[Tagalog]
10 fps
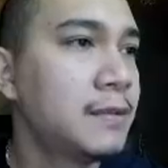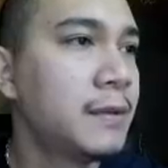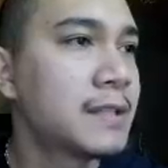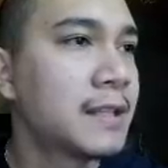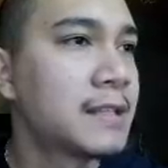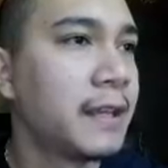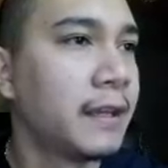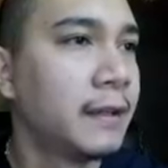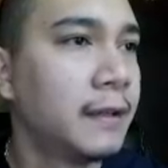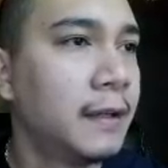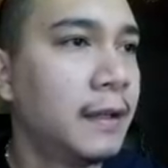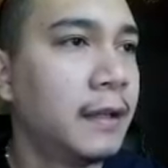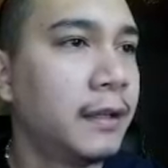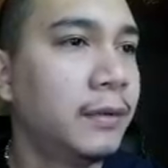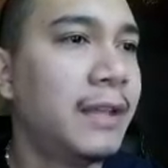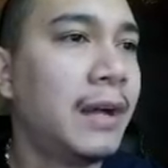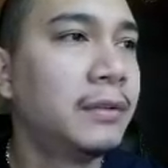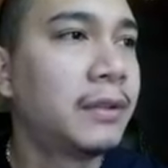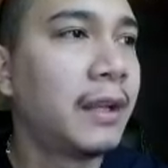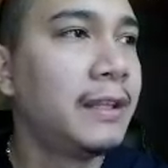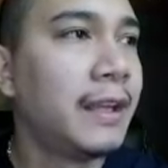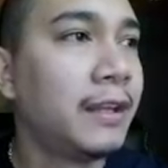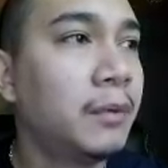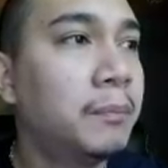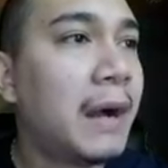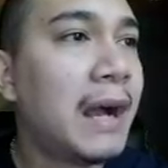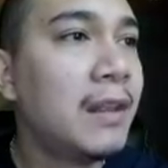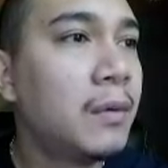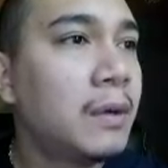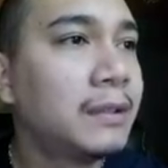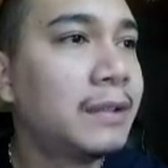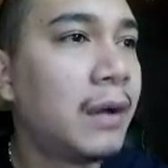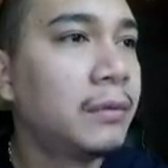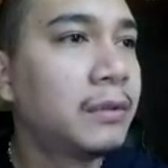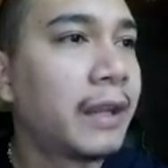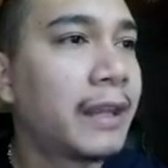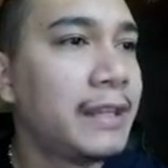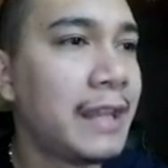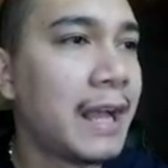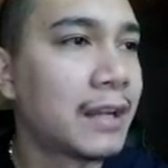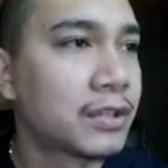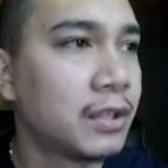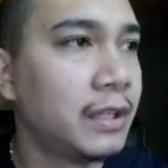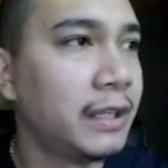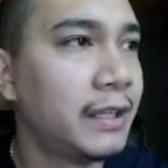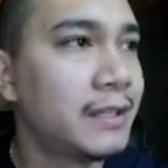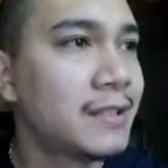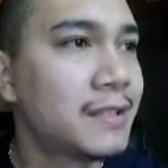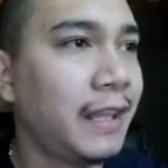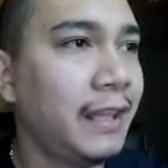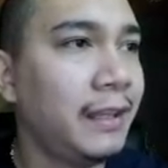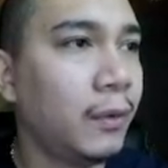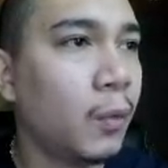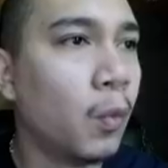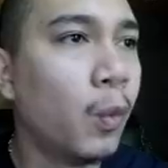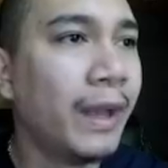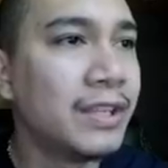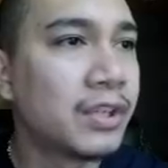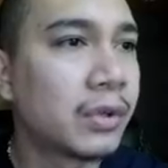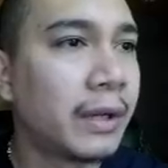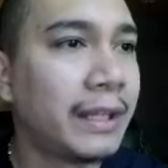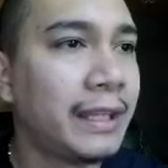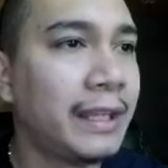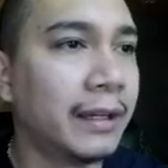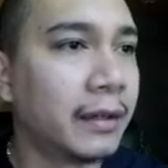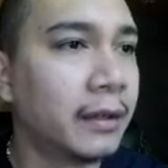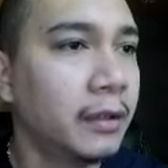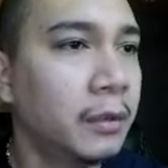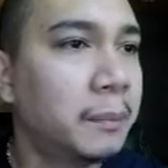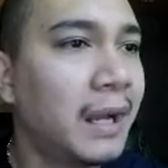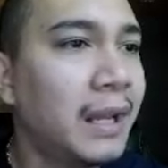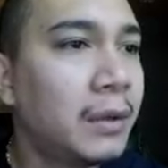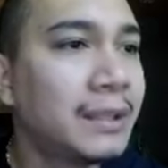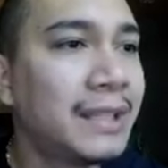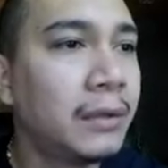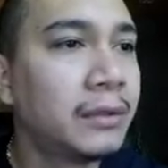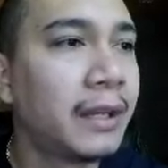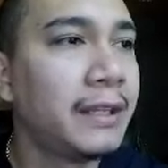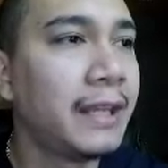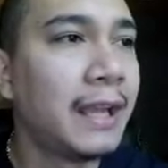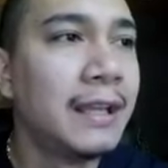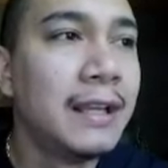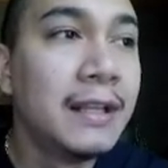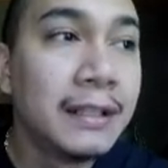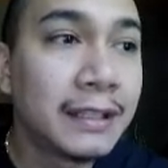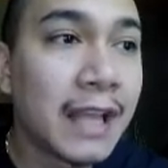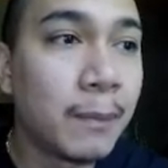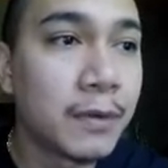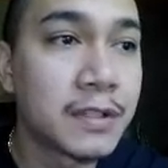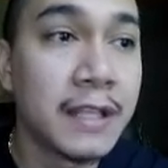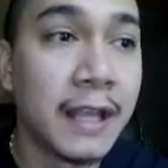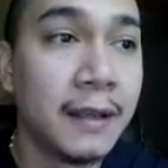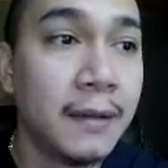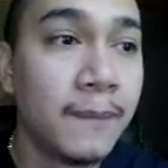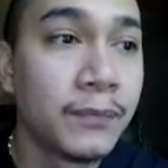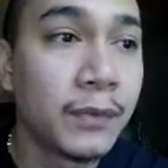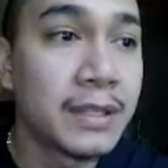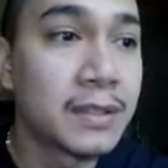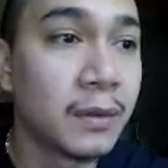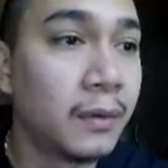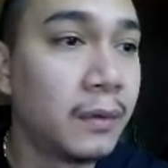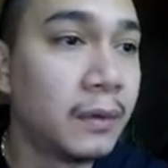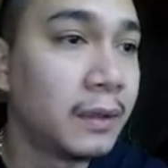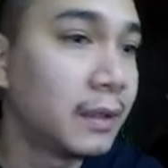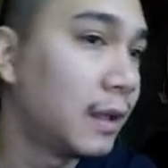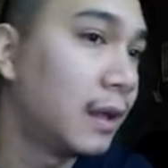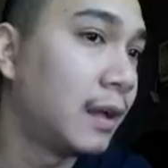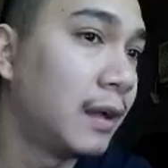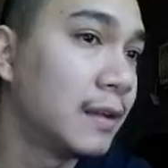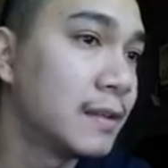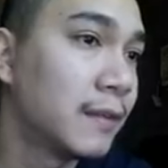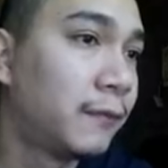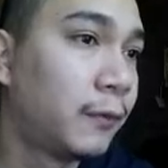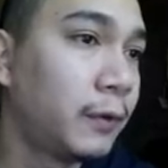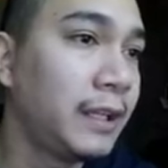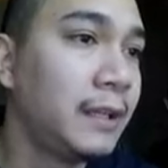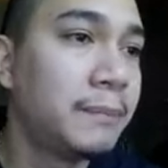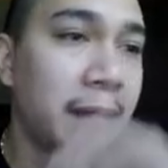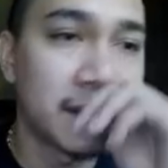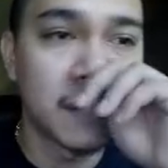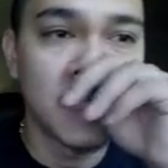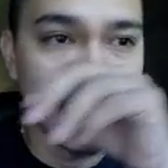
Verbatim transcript: West kasi, yung downtrend niya, yung pangalawang downtrend niya actually, this is a wedge right here. Yung pangalawang downtrend niya, natapos na. Right, so, uh, 14 pesos.